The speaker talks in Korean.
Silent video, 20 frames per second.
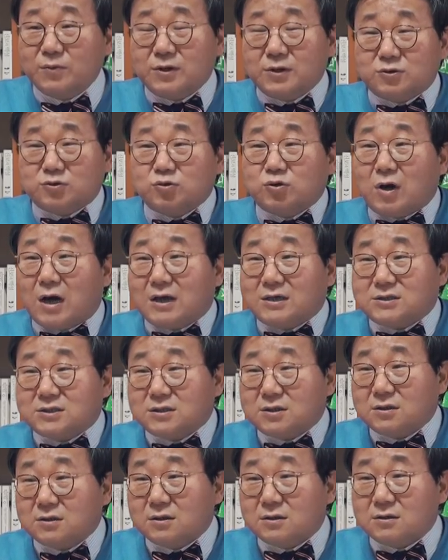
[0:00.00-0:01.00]
그분이 주로
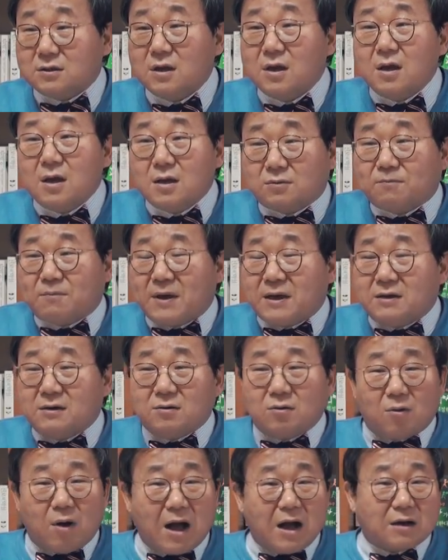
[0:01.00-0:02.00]
하시는 건
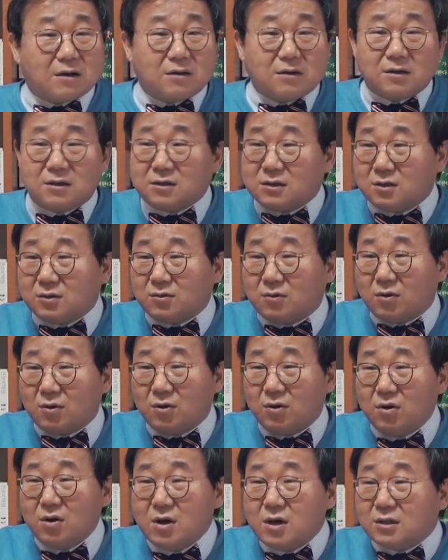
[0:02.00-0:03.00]
적폐는 과거의
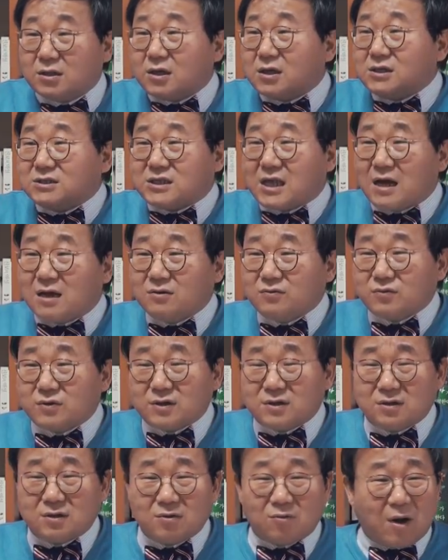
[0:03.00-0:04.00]
일이고 더 이상
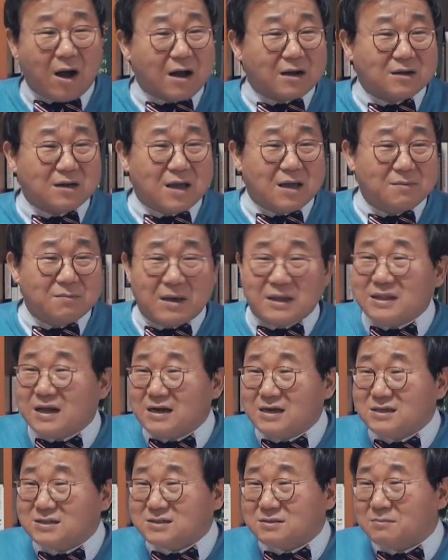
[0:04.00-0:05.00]
우리는 과거에
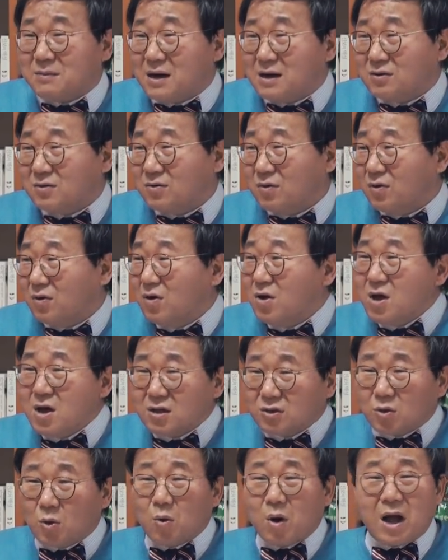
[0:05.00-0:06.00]
매달리지 말고
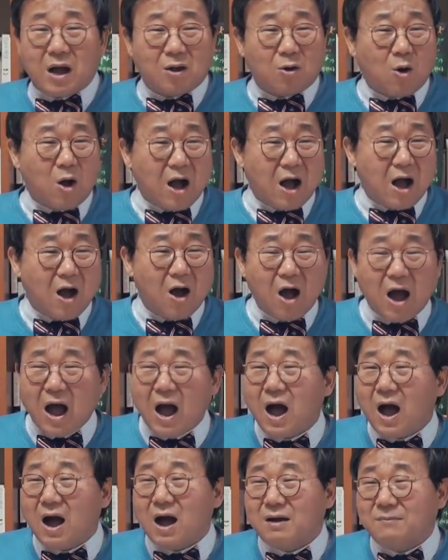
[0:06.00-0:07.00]
통합과
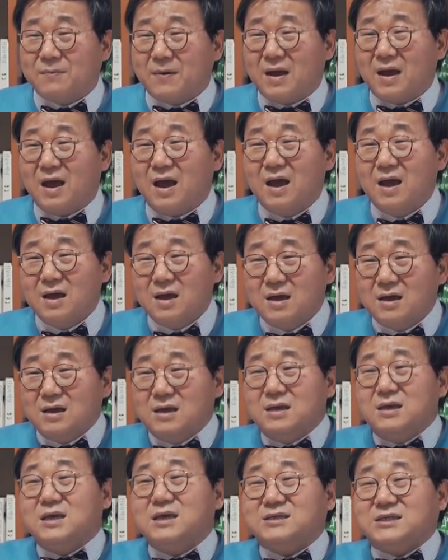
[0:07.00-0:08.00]
합의
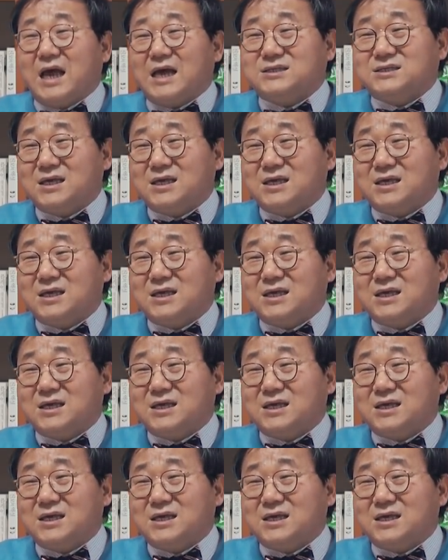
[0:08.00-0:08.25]
이